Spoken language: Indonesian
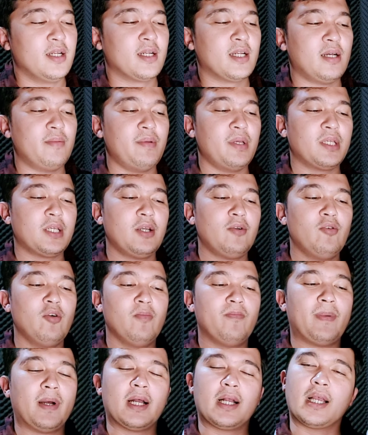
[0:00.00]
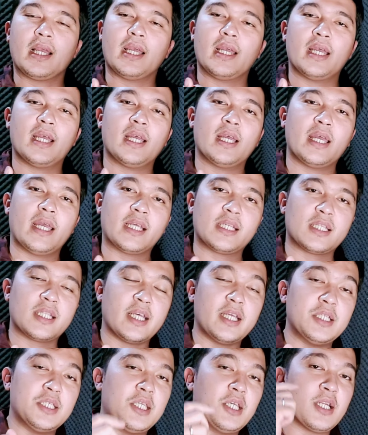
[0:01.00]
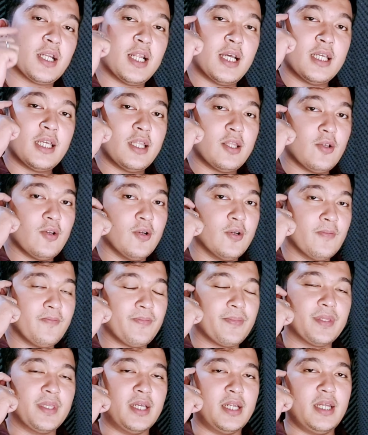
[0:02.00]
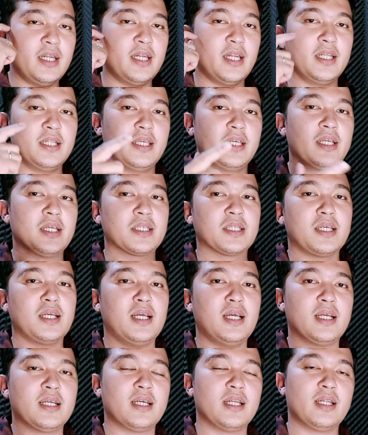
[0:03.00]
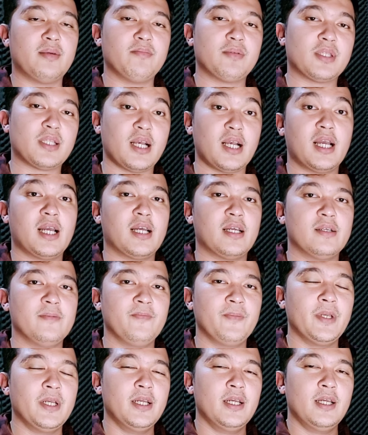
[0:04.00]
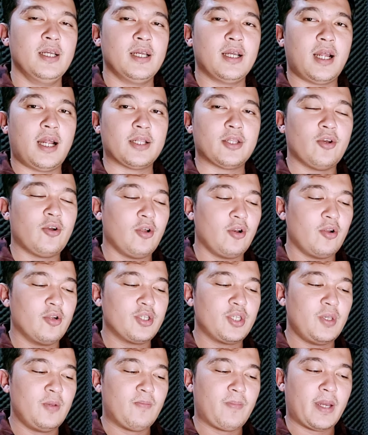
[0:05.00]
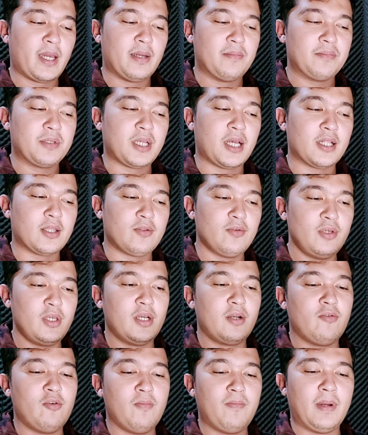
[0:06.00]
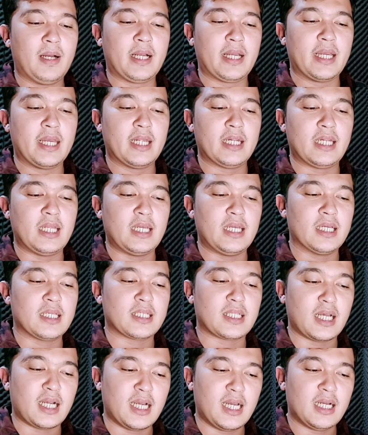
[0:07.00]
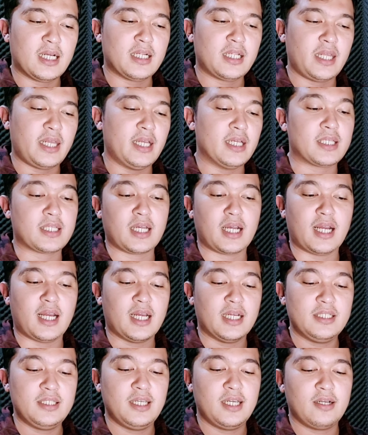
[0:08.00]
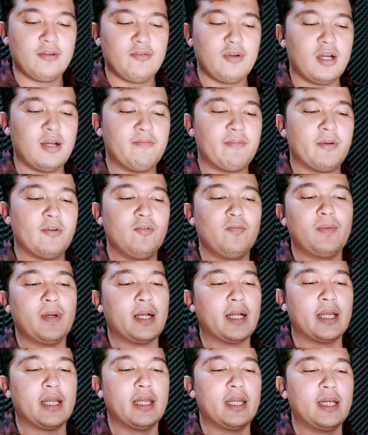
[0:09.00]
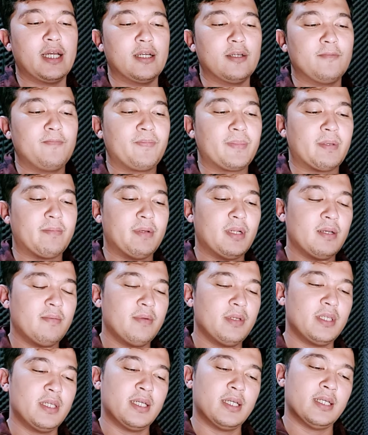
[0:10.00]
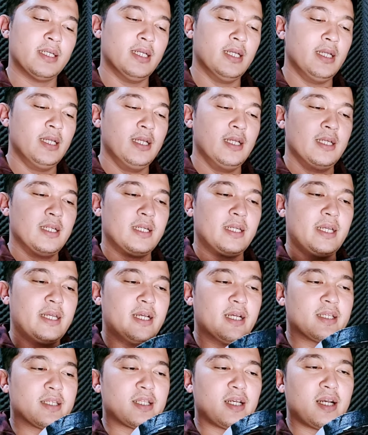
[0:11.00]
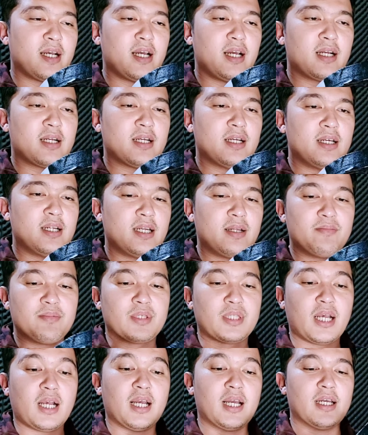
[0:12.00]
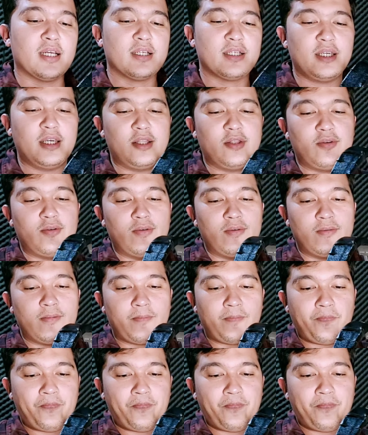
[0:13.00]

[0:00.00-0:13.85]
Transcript: Nah biasanya gue pakai extension lagi tuh. Jadi dari tiga setengah ke enam setengah. Atau kalau si PM1 ya gue pakai tiga setengah ke tiga setengah aja. Gue nggak perlu pakai yang apa namanya tiga setengah ke enam setengah gitu.